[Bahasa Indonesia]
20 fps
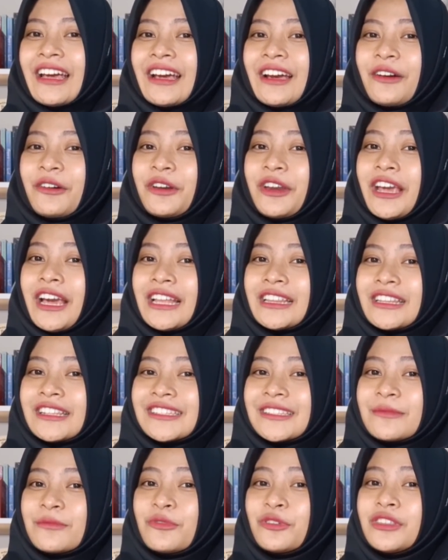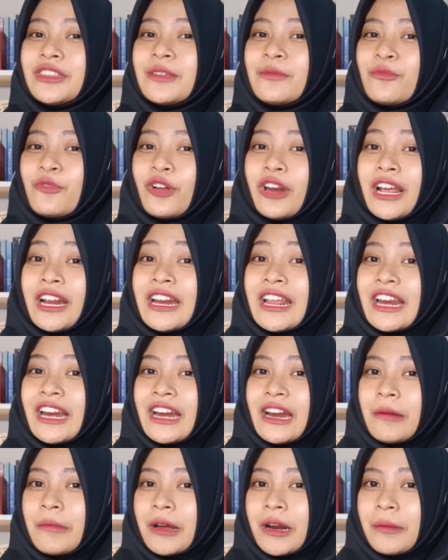Keunikan tersebut dimulai dari
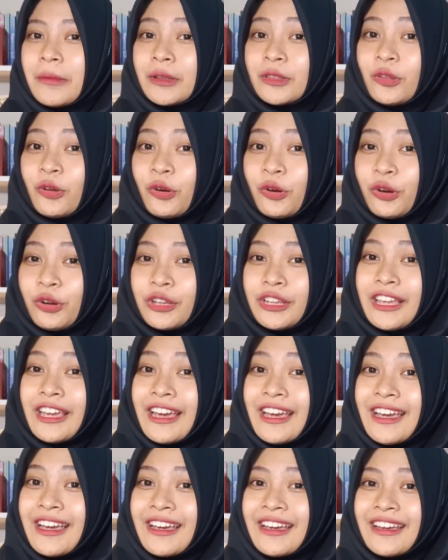nama-nama tokohnya,